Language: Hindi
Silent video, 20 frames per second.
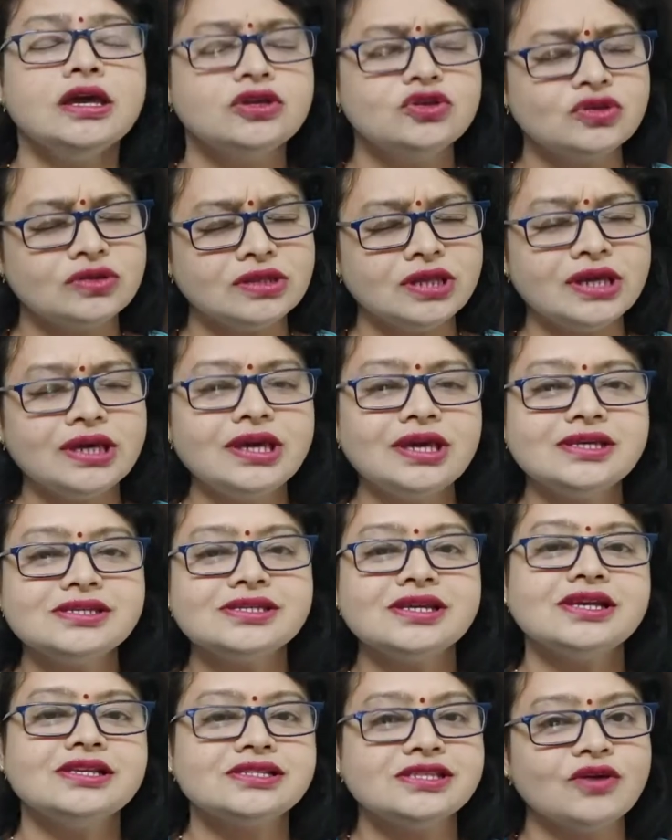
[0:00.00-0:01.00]
जो थिंकिंग
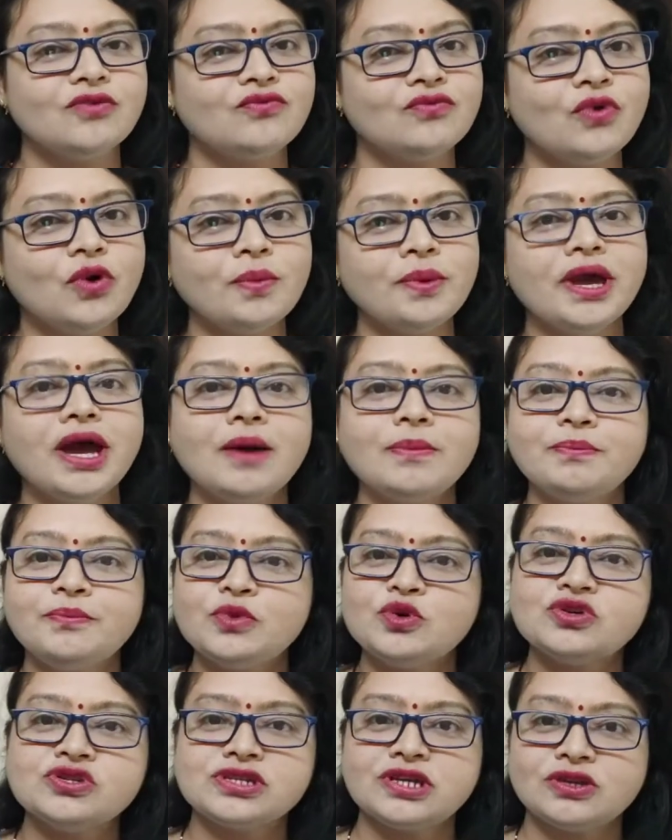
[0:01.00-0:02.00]
स्किल्स है वो भी आप
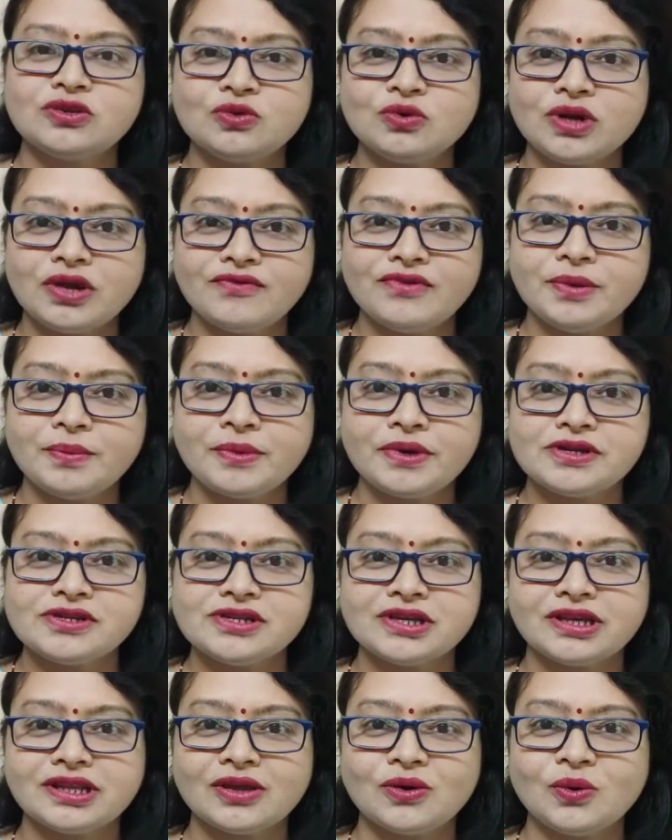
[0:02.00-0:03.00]
बुक्स के थ्रू डेवलप कर
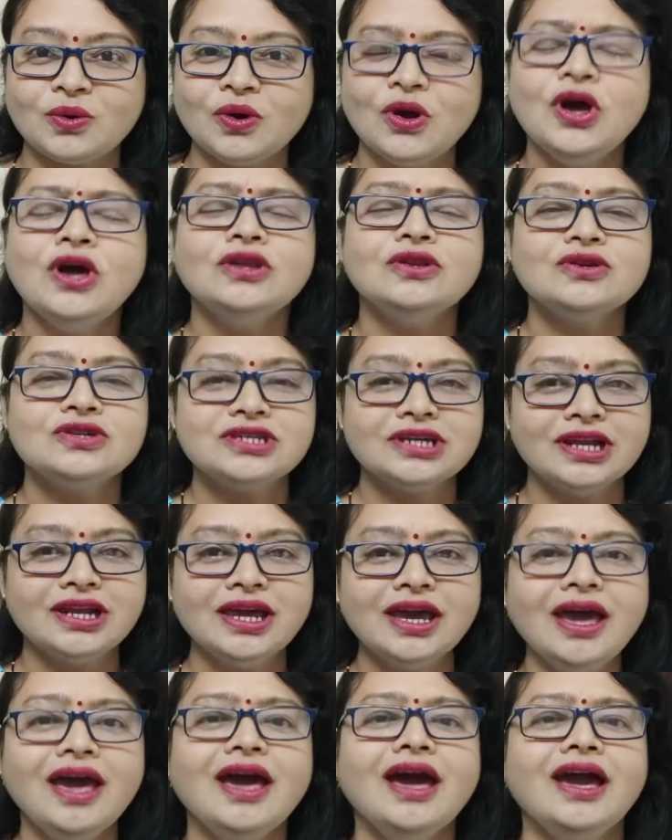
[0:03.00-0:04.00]
सकते हो तो
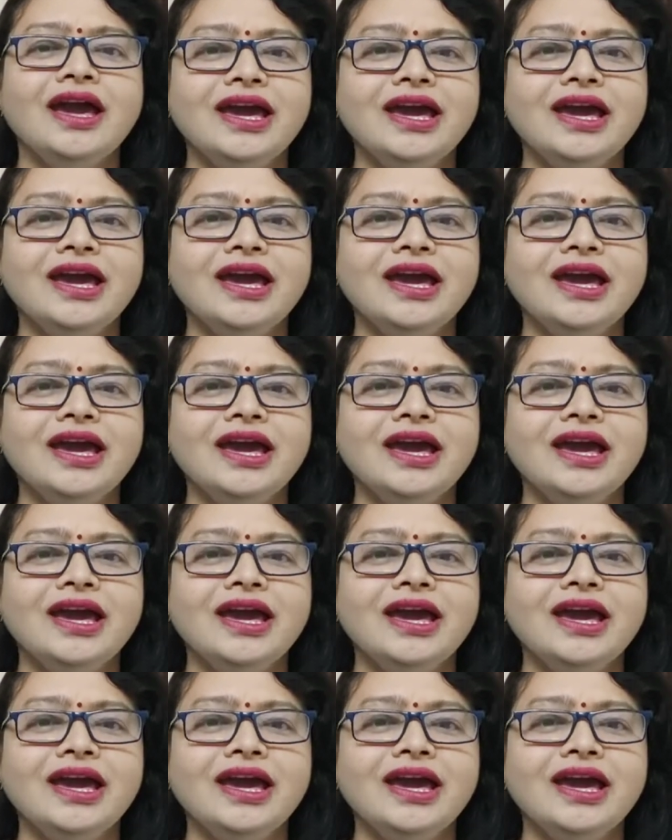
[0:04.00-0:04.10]
चलिए